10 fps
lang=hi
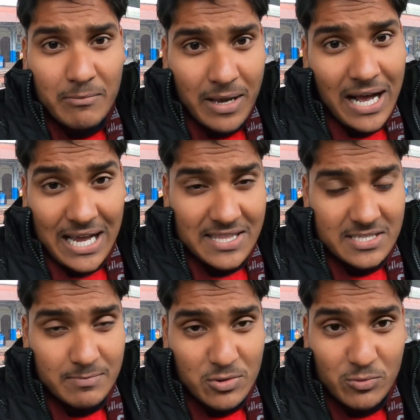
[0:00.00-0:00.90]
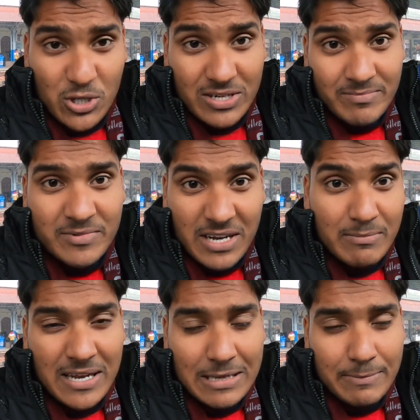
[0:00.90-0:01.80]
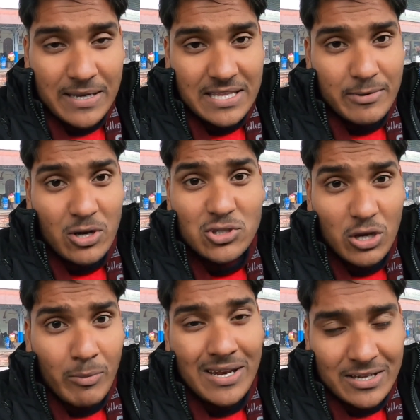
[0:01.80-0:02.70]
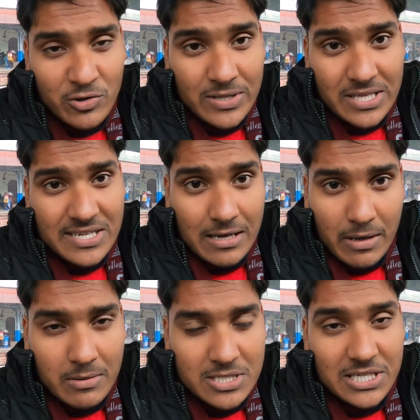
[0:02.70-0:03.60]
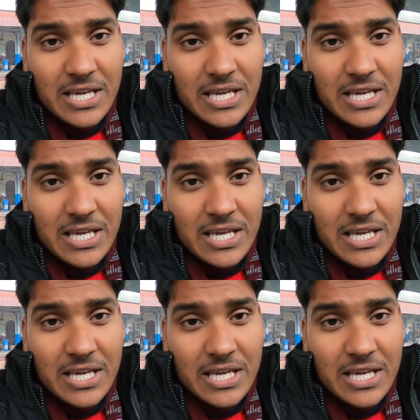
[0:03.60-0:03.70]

मैं आया था जब तो मुझे ट्रेन मिल नहीं पाई थी बिकॉज जो हिमालयन क्वीन थी साढ़े बारह बजे